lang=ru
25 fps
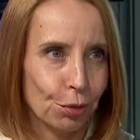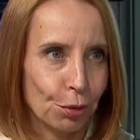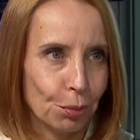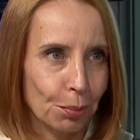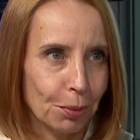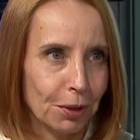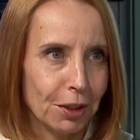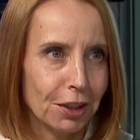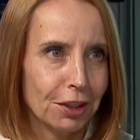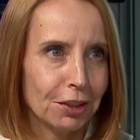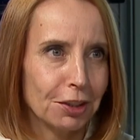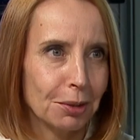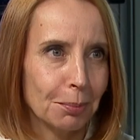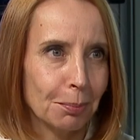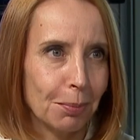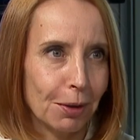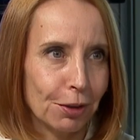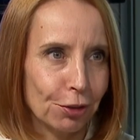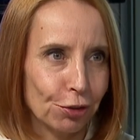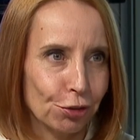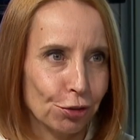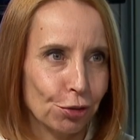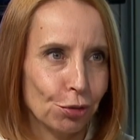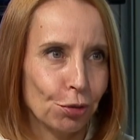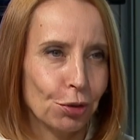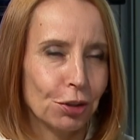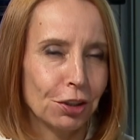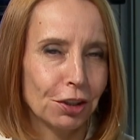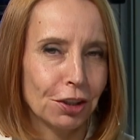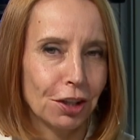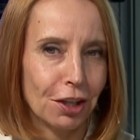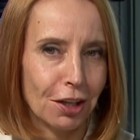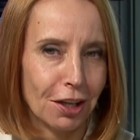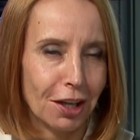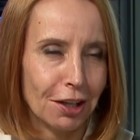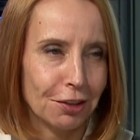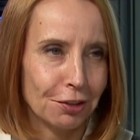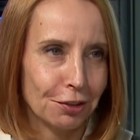рублей – это большой
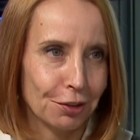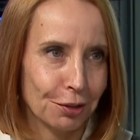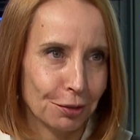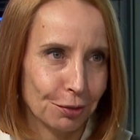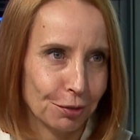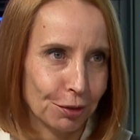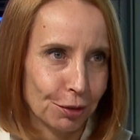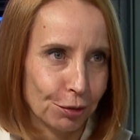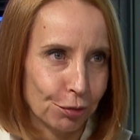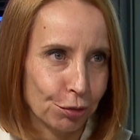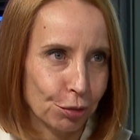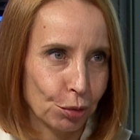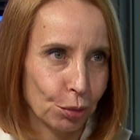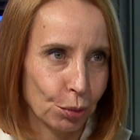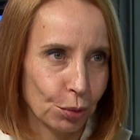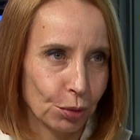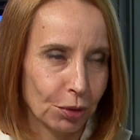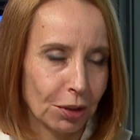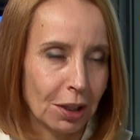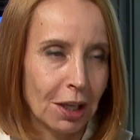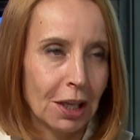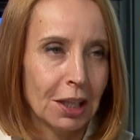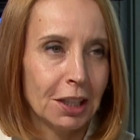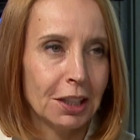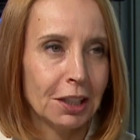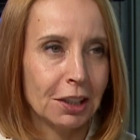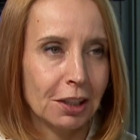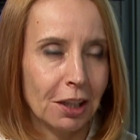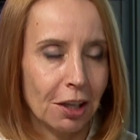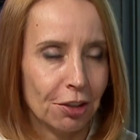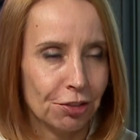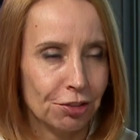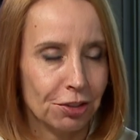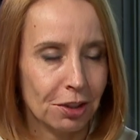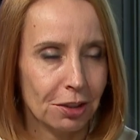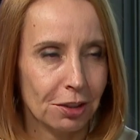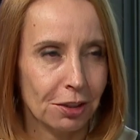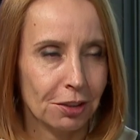грантовый фонд. И
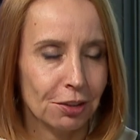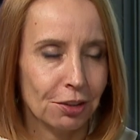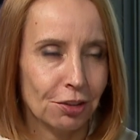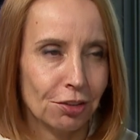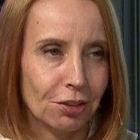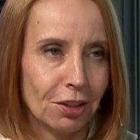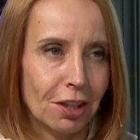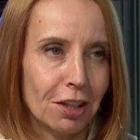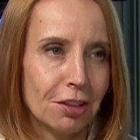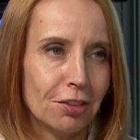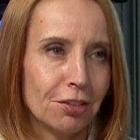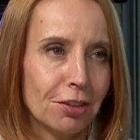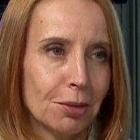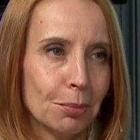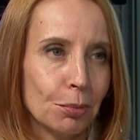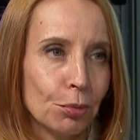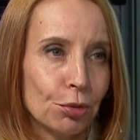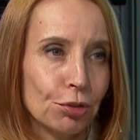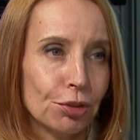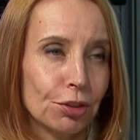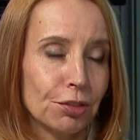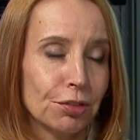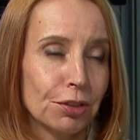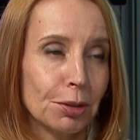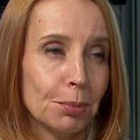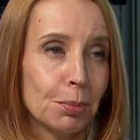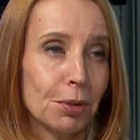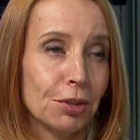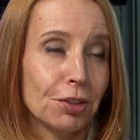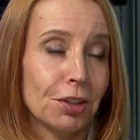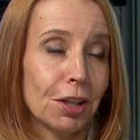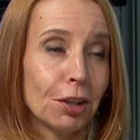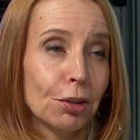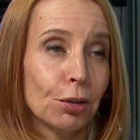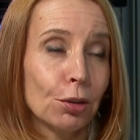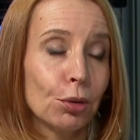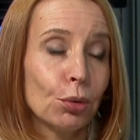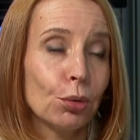каждая организация может выбрать
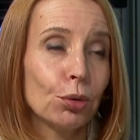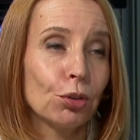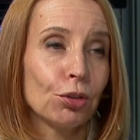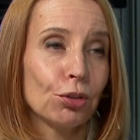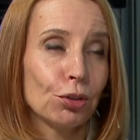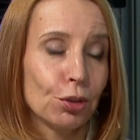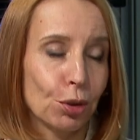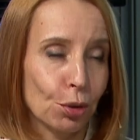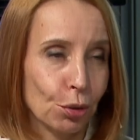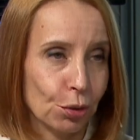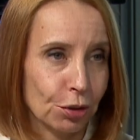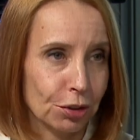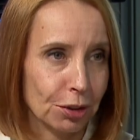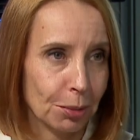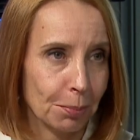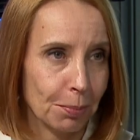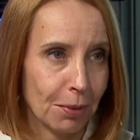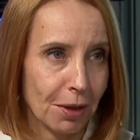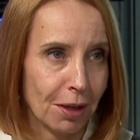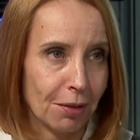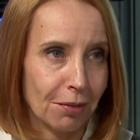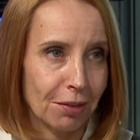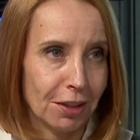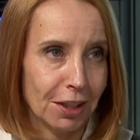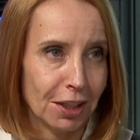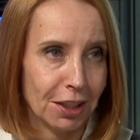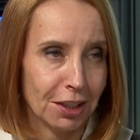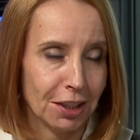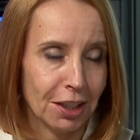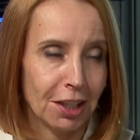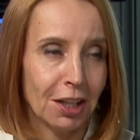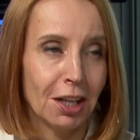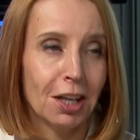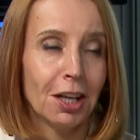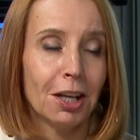одно из трех направлений.